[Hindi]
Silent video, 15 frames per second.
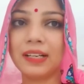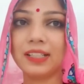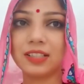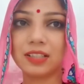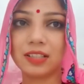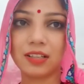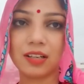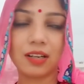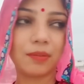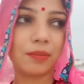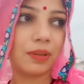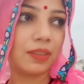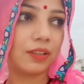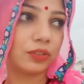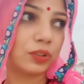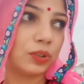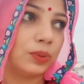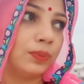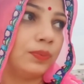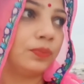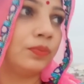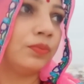रही अभी तक तो
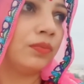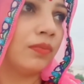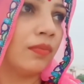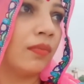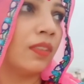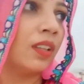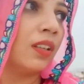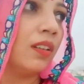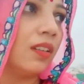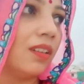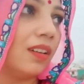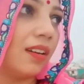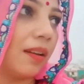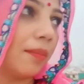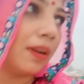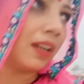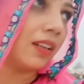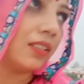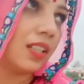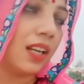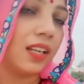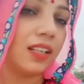और ये बारिश
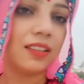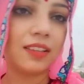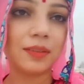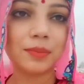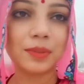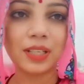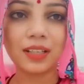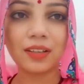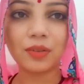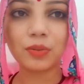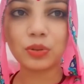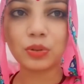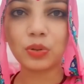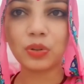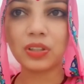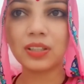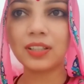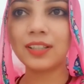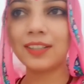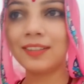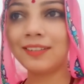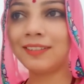आएगी तब जाके कुछ होए
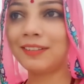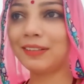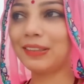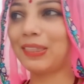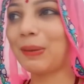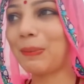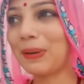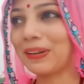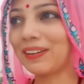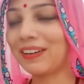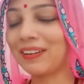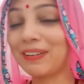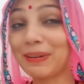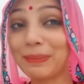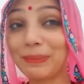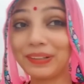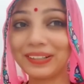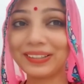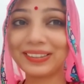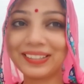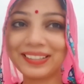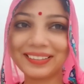इतनी भयंकर गर्मी रहती है
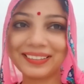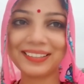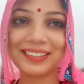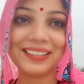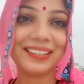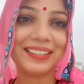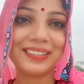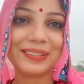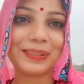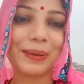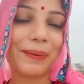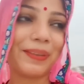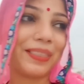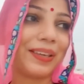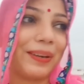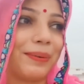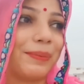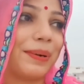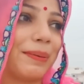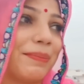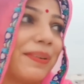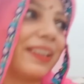सही बता रही हूँ बड़े
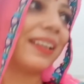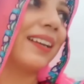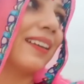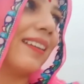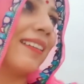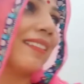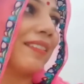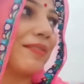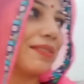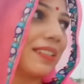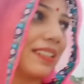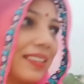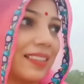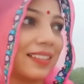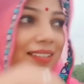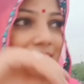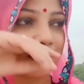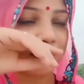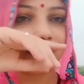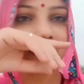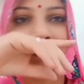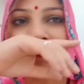भयंकर ही गर्मी रहती
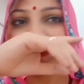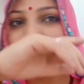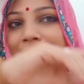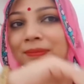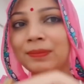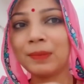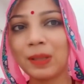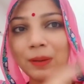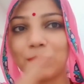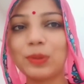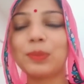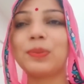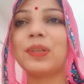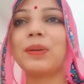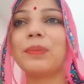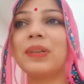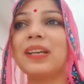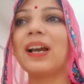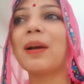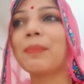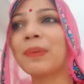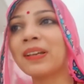है हम तो फिर भी यहाँ
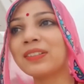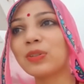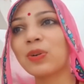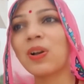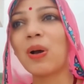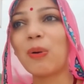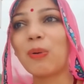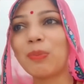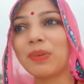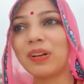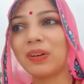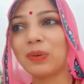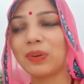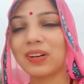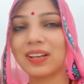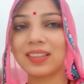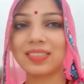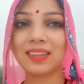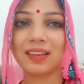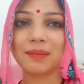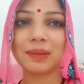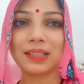पे जो गाँव में लोग रहते हैं
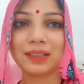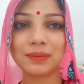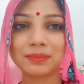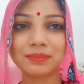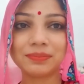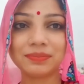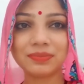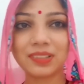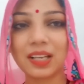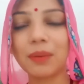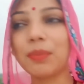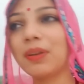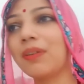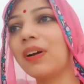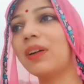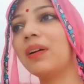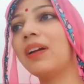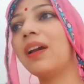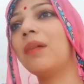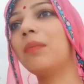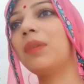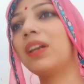मतलब कभी वहाँ
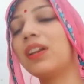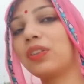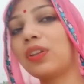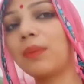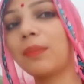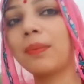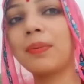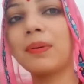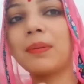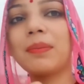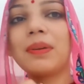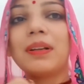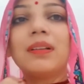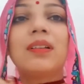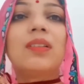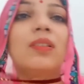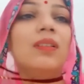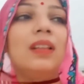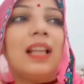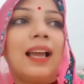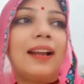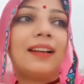हमारे तो यहाँ पर फिर भी
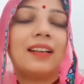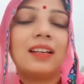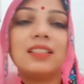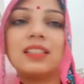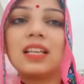लाइट नहीं जाती